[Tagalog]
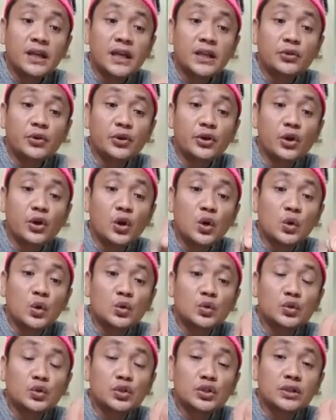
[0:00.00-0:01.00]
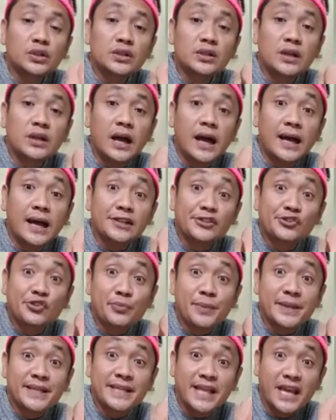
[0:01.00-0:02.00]
ito yung uh,
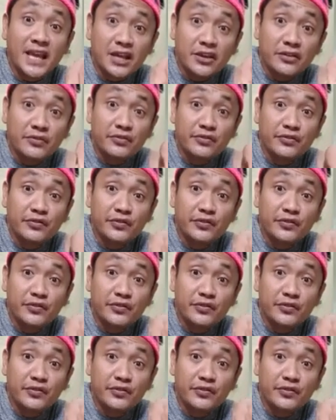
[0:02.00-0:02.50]
sumisave.